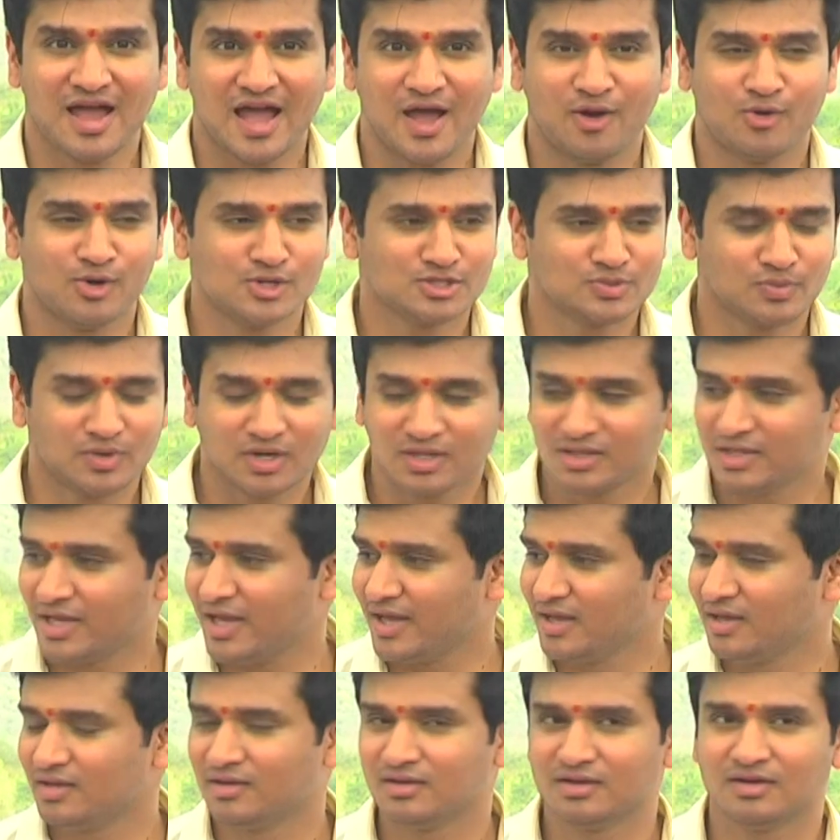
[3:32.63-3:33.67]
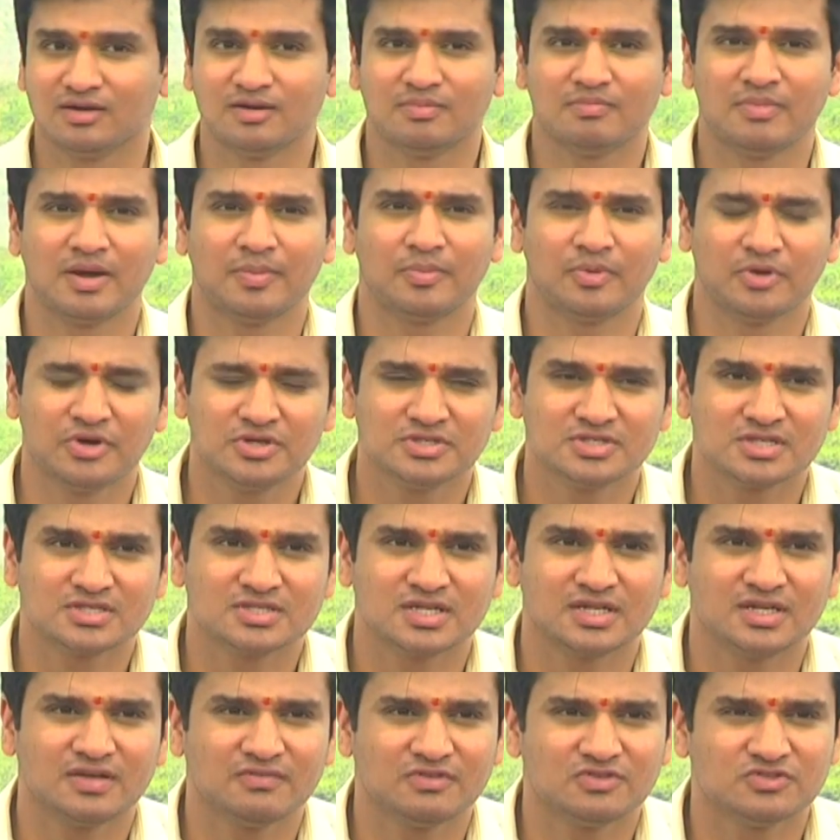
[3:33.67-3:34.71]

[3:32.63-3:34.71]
ఐ ఆల్సో వాంట్ థ్యాంక్ మా ప్రొడ్యూసర్స్ అండి